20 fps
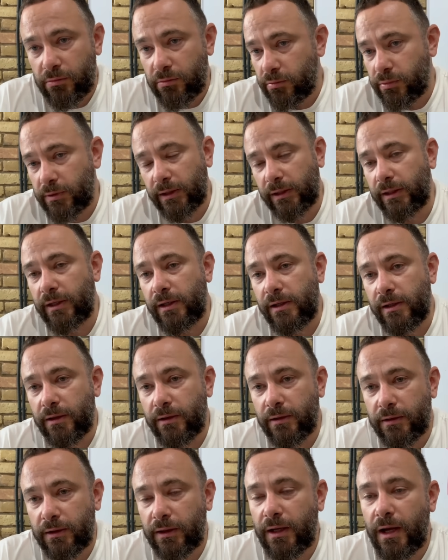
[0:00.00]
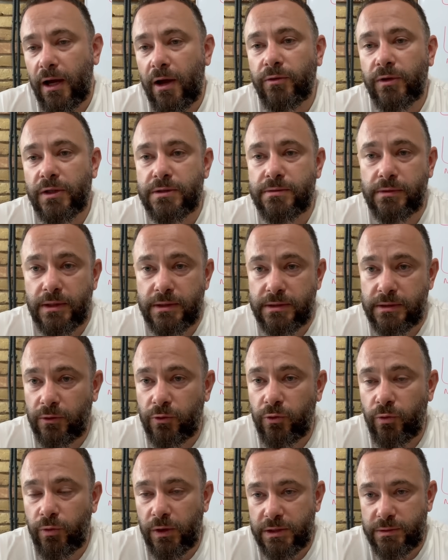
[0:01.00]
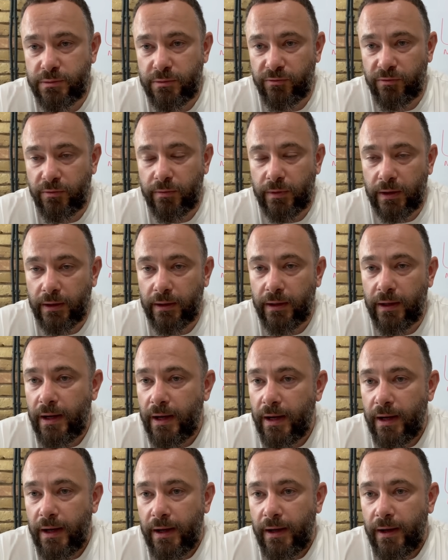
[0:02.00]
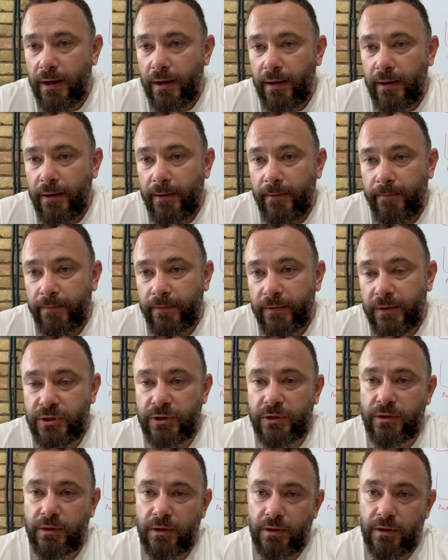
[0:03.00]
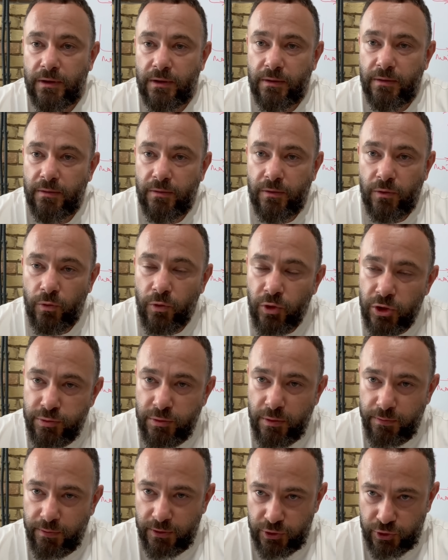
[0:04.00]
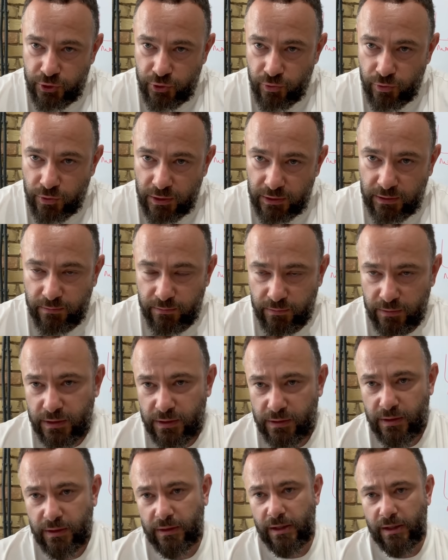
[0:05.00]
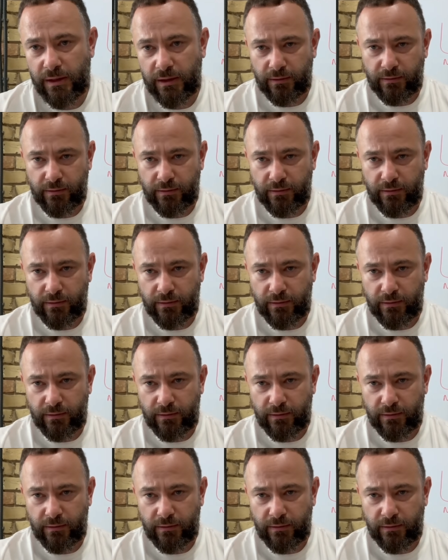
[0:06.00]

такие, такая у нас власть, такую власть мы выбрали. Значит, Кучма Пинчук, это, это я так,